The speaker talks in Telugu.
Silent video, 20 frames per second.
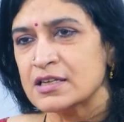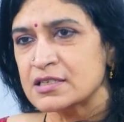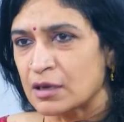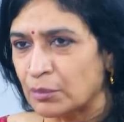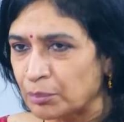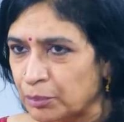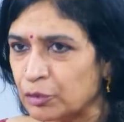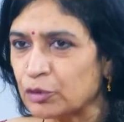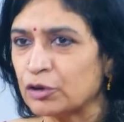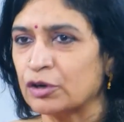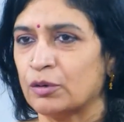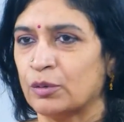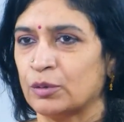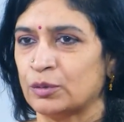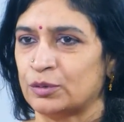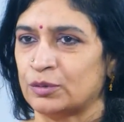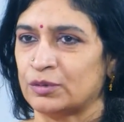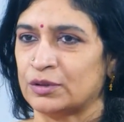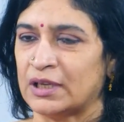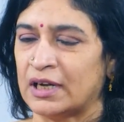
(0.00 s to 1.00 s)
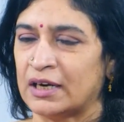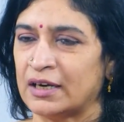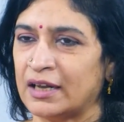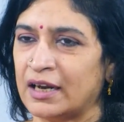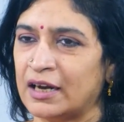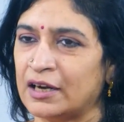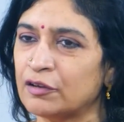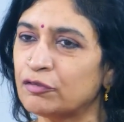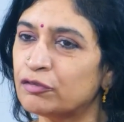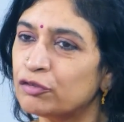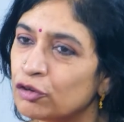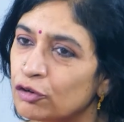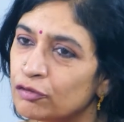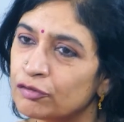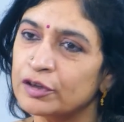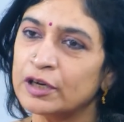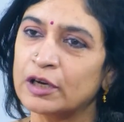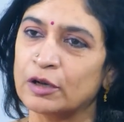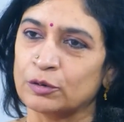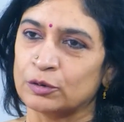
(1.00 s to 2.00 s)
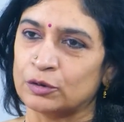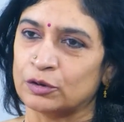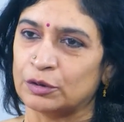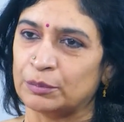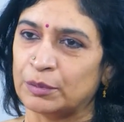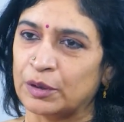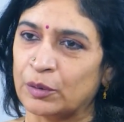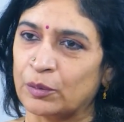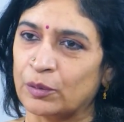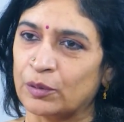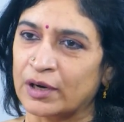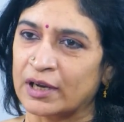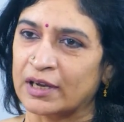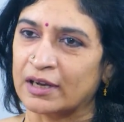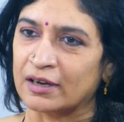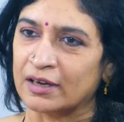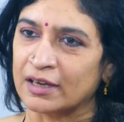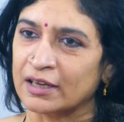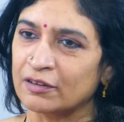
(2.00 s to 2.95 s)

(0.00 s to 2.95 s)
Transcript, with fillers: సంపూర్ణం అవుతుంది అంటే ఏంటి ఫుల్ఫిల్ అవుతుంది మీ కోరిక